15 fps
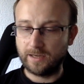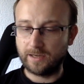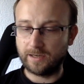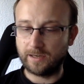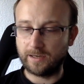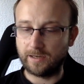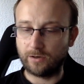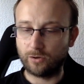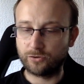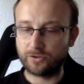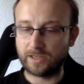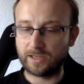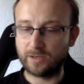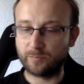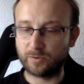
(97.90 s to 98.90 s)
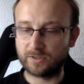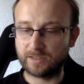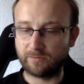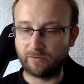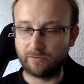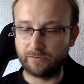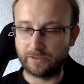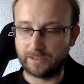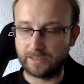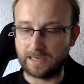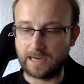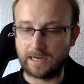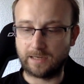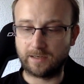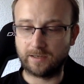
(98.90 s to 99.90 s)
E, od takich podstawowych
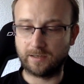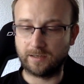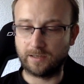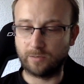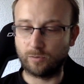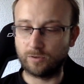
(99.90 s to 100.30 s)
jak e,